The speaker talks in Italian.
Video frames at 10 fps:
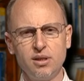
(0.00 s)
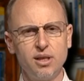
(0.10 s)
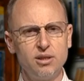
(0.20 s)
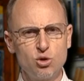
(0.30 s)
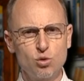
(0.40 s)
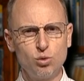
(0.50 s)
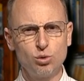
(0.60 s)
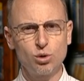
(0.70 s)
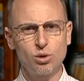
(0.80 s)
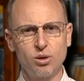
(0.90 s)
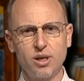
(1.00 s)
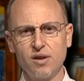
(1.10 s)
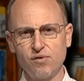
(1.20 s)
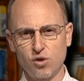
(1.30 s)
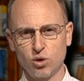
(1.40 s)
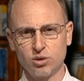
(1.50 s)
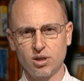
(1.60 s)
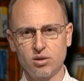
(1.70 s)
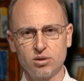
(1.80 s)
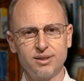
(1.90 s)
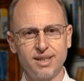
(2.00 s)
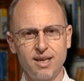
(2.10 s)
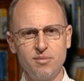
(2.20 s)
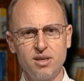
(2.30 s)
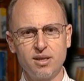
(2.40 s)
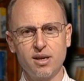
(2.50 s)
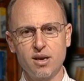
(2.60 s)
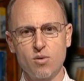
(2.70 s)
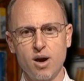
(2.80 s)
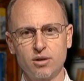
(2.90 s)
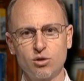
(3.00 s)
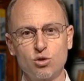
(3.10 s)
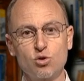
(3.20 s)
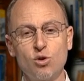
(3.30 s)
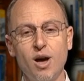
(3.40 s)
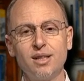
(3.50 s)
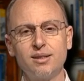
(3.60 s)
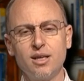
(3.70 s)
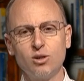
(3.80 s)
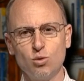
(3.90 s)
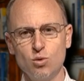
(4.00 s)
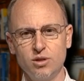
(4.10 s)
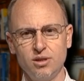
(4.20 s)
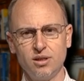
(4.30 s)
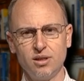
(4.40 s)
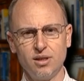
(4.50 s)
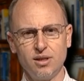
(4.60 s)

che discutono e affrontano temi che riguardano solo altri adulti.